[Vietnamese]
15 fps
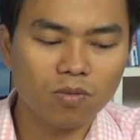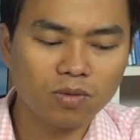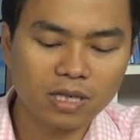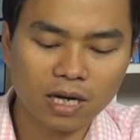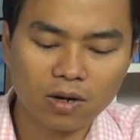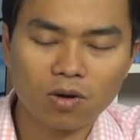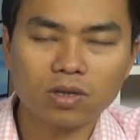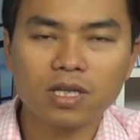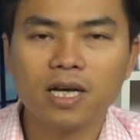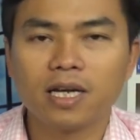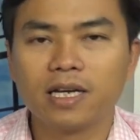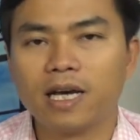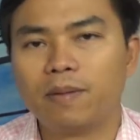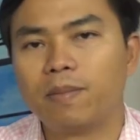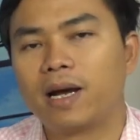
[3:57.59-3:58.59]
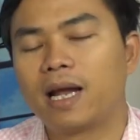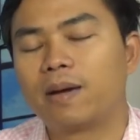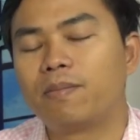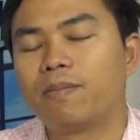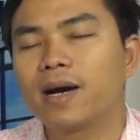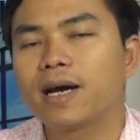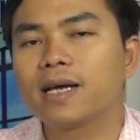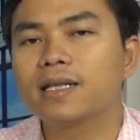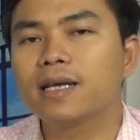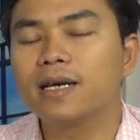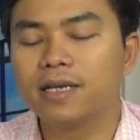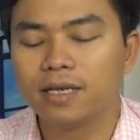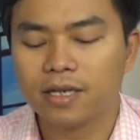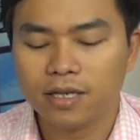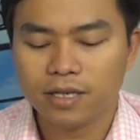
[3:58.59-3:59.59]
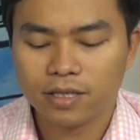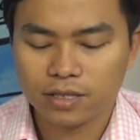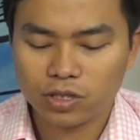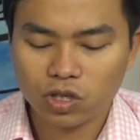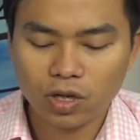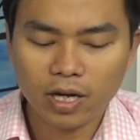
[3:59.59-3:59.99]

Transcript: cũng chẳng có tiền để mà làm marketing cho